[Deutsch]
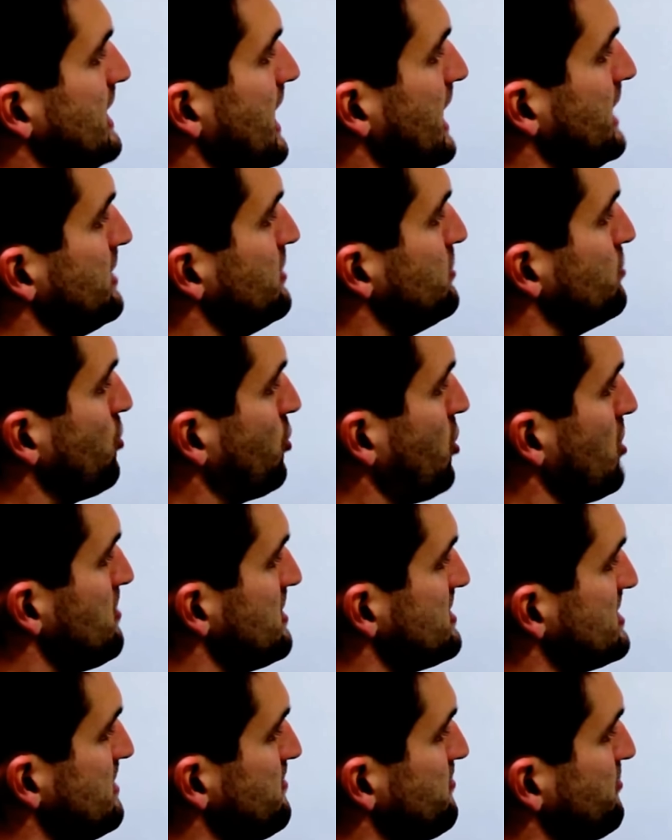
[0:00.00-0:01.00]
dann
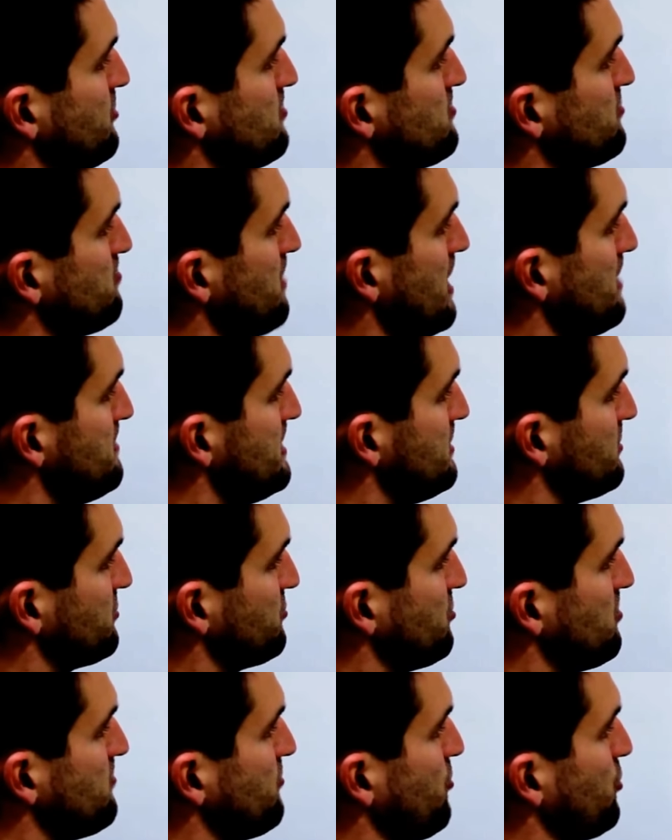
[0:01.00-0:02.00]
0,75 mal minus
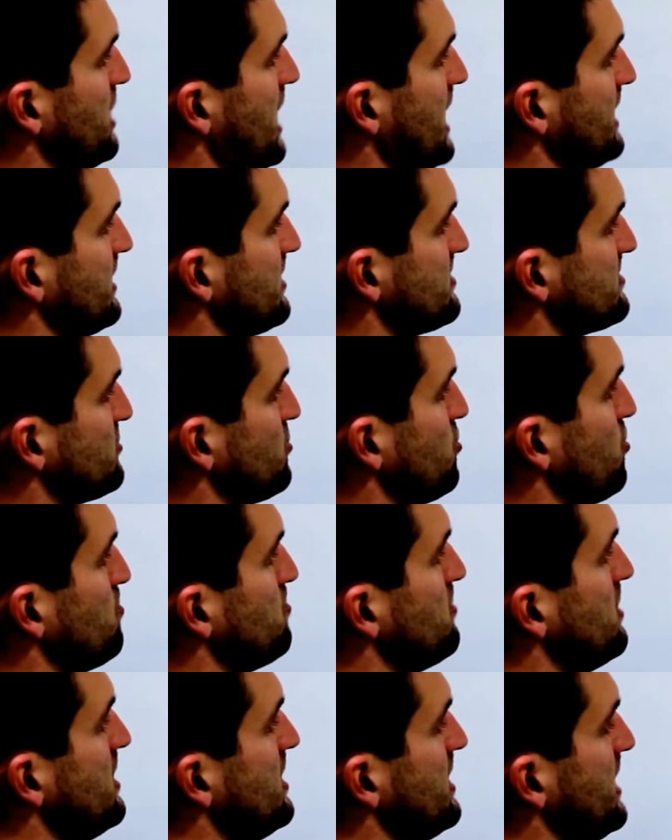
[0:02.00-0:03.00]
5 oder
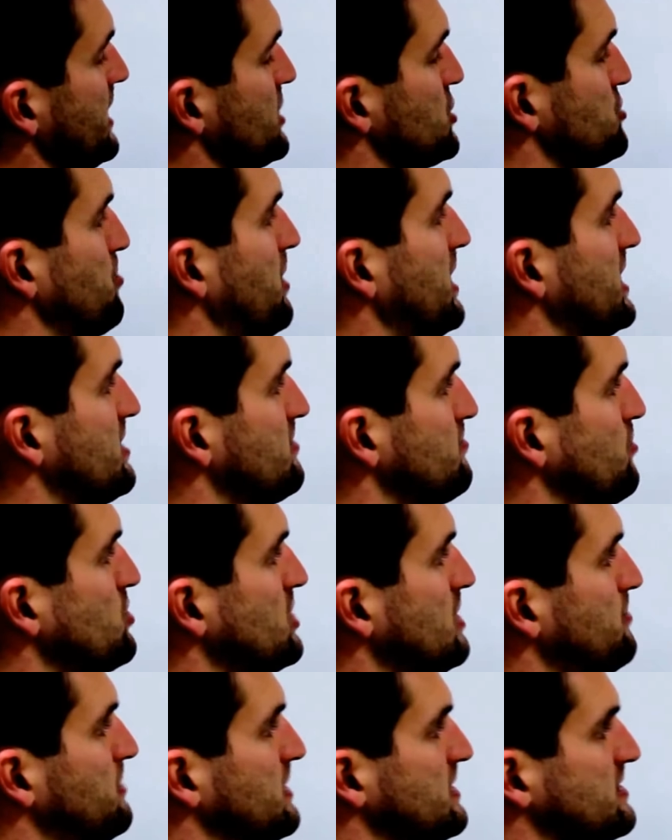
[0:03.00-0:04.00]
andersrum entsprechend
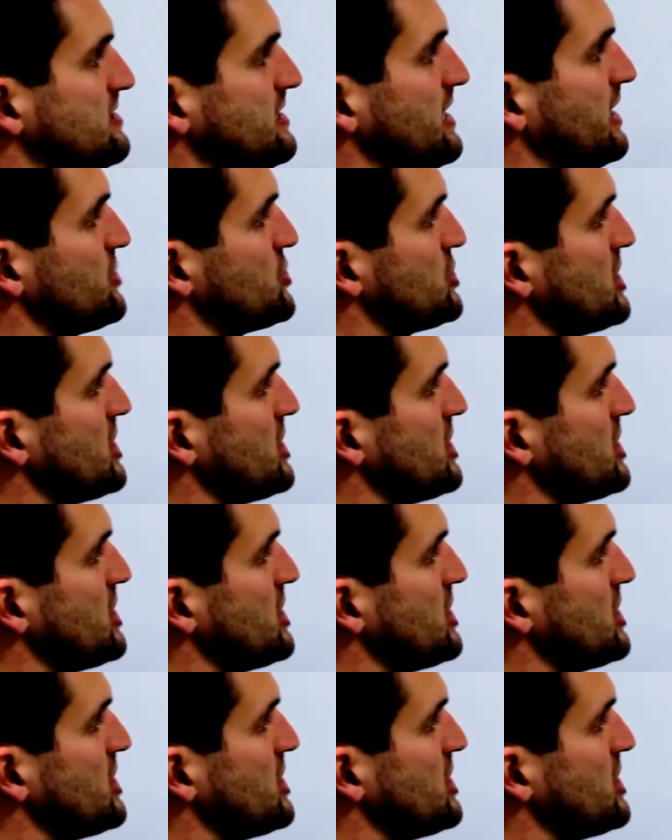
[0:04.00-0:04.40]
multipliziert.